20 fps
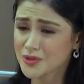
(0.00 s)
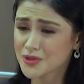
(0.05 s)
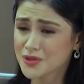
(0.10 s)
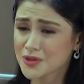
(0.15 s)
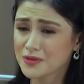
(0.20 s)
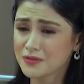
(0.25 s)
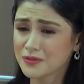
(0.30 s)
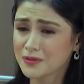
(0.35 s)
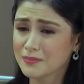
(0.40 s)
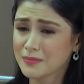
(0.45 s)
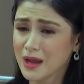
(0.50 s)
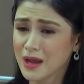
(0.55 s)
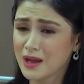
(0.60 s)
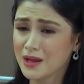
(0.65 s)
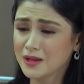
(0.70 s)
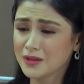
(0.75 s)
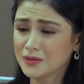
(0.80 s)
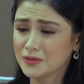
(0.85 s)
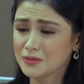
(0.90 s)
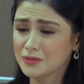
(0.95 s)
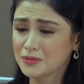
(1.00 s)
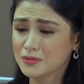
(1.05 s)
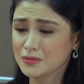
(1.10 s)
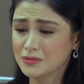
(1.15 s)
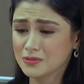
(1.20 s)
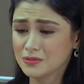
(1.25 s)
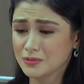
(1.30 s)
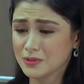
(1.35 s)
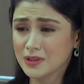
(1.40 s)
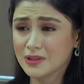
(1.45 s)
deserve a man who
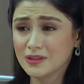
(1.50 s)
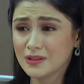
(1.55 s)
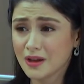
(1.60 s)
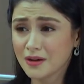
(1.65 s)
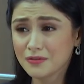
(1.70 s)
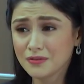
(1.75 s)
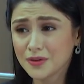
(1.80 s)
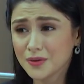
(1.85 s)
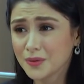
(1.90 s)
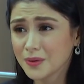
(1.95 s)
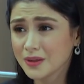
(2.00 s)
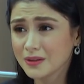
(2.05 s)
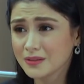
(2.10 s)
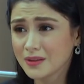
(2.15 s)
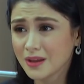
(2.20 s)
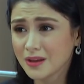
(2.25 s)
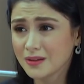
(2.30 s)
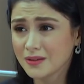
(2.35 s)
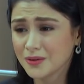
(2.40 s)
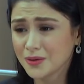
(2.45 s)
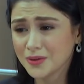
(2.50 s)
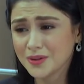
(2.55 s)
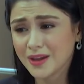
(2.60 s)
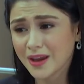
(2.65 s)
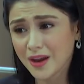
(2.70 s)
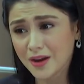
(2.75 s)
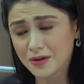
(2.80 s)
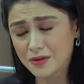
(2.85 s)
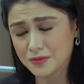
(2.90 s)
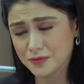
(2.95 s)
will love you and take good
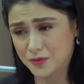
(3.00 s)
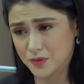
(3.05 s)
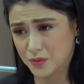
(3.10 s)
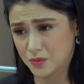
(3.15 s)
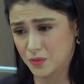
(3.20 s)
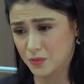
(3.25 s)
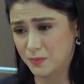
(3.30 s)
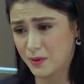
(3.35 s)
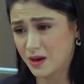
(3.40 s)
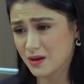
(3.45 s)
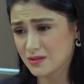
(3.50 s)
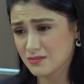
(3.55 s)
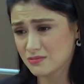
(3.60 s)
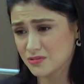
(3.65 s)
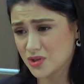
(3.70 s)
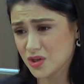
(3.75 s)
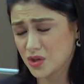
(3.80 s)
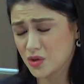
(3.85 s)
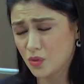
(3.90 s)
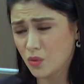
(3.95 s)
care of you. Parang si